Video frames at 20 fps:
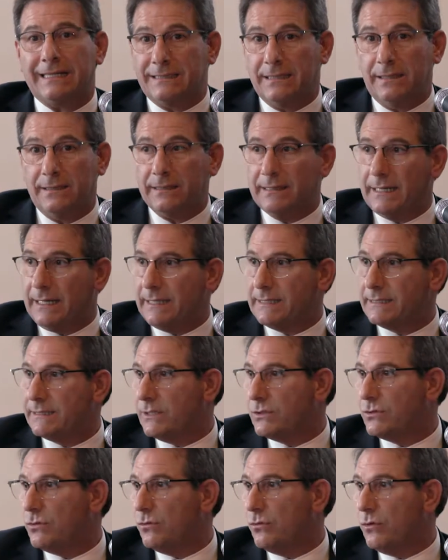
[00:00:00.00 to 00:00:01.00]
tassi di
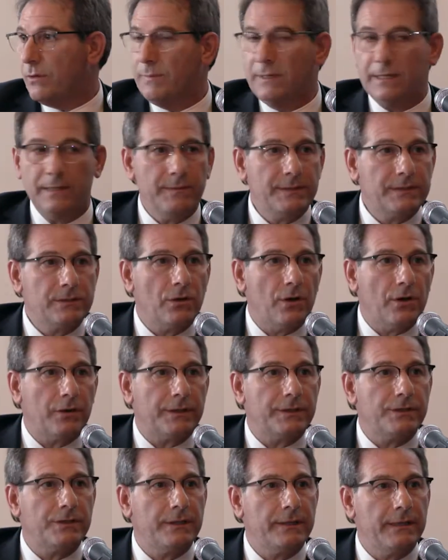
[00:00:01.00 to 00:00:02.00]
interesse sono ai minimi
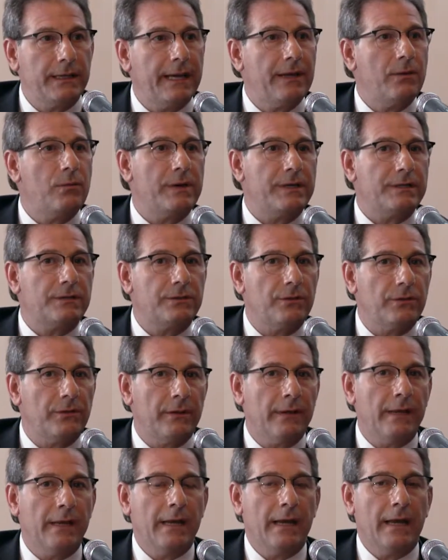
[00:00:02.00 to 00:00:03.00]
storici e questo